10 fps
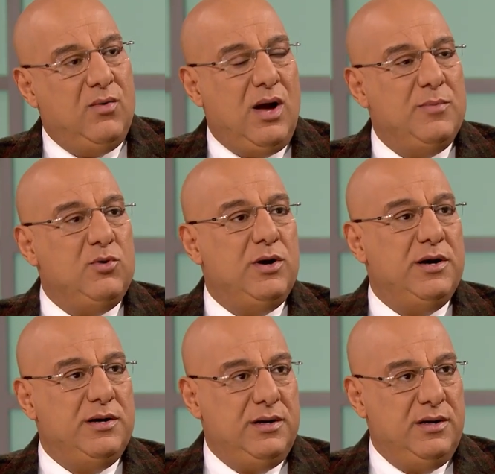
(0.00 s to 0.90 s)

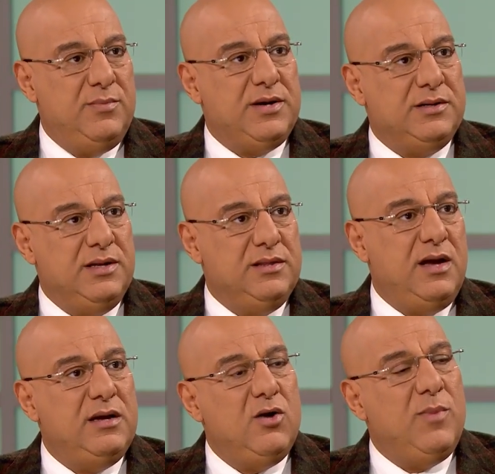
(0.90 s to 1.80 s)
وعملوها آه، اماره
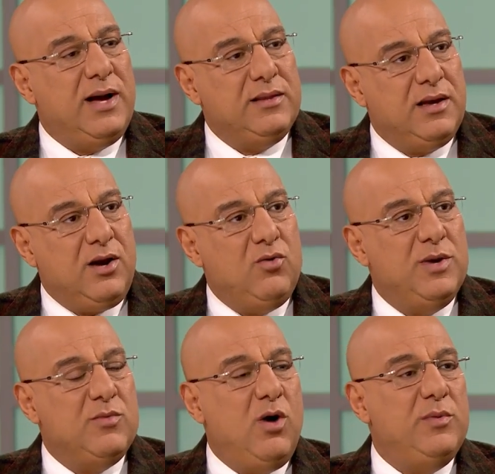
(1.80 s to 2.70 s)
انطاكيا وبعد
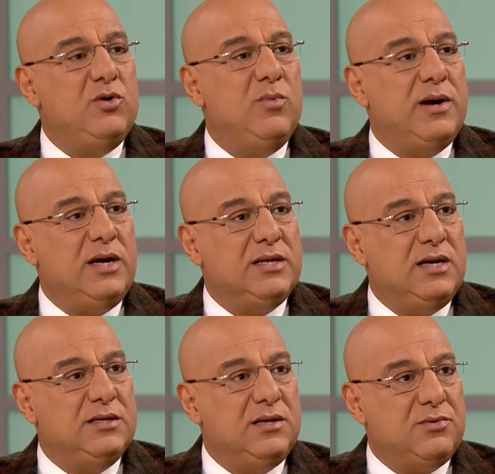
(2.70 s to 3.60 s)
راحوا مجموعه منهم راحت
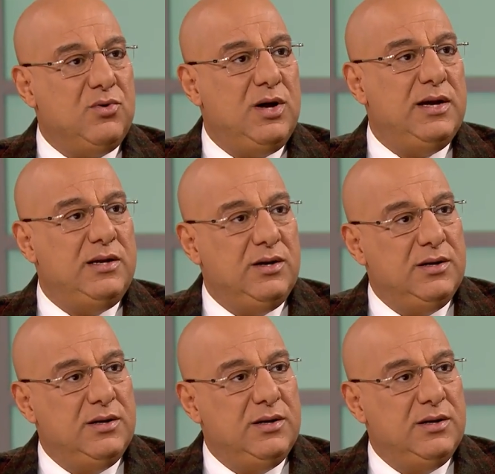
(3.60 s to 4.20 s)
خدت الرها هل